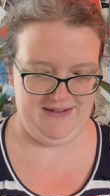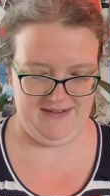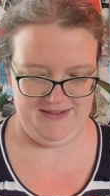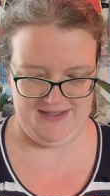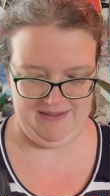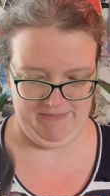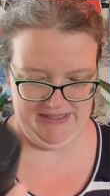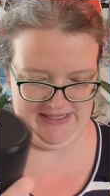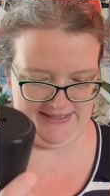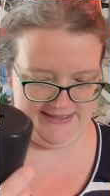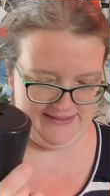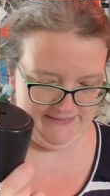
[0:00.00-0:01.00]
äh, sieht man
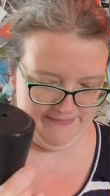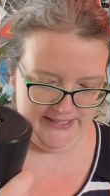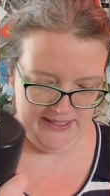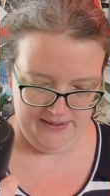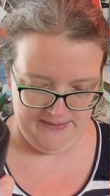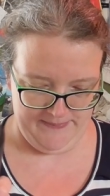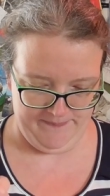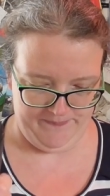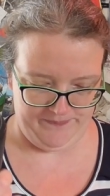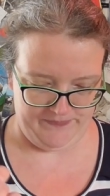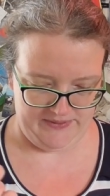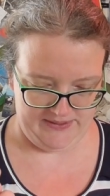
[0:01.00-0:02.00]
nichts. Ne?
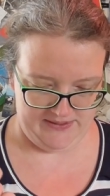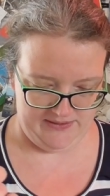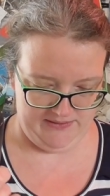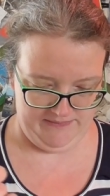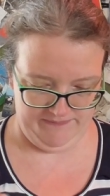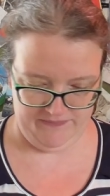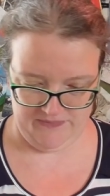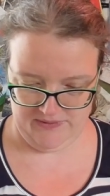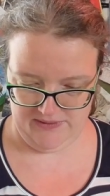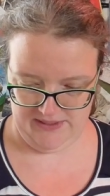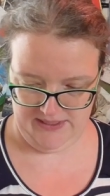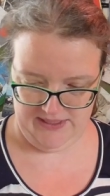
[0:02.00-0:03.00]
So,
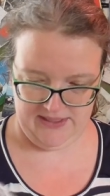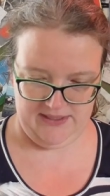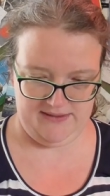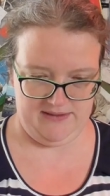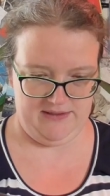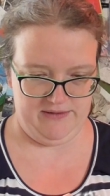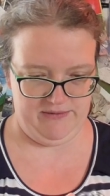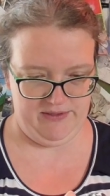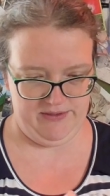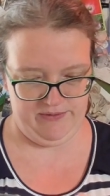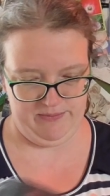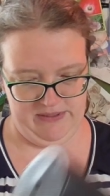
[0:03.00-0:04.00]
da hängen wir jetzt
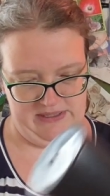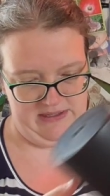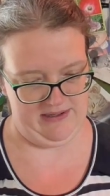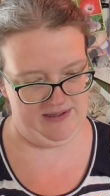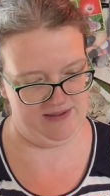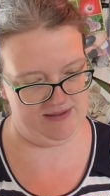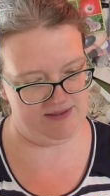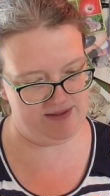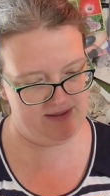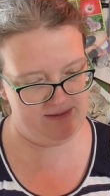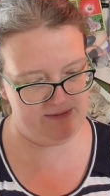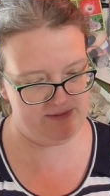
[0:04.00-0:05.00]
natürlich überall Haare
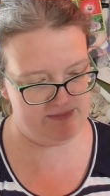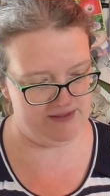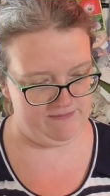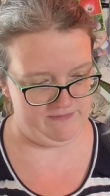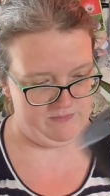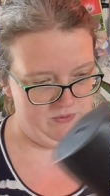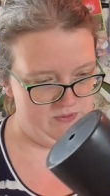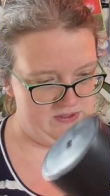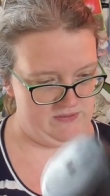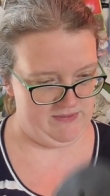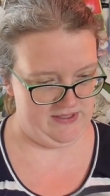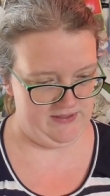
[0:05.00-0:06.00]
dran. Zum einen vom
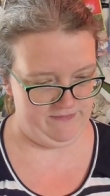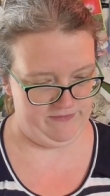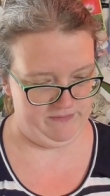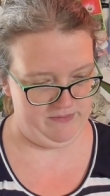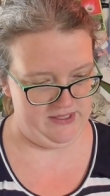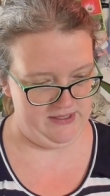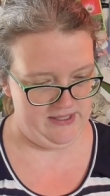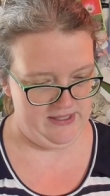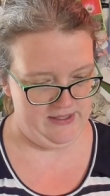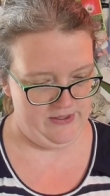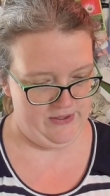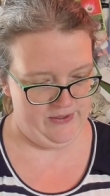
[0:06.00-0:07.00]
Hund, zum anderen von mir.
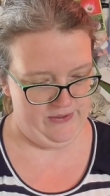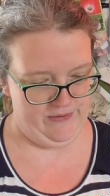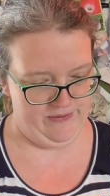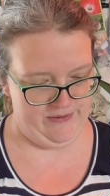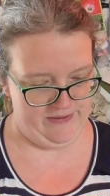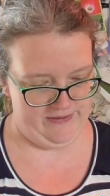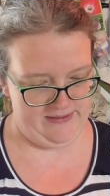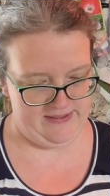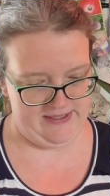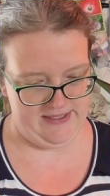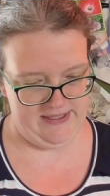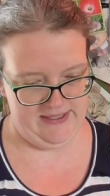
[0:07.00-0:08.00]

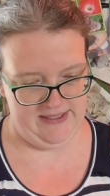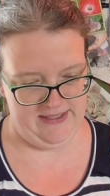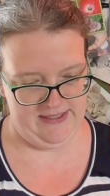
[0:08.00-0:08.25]
Und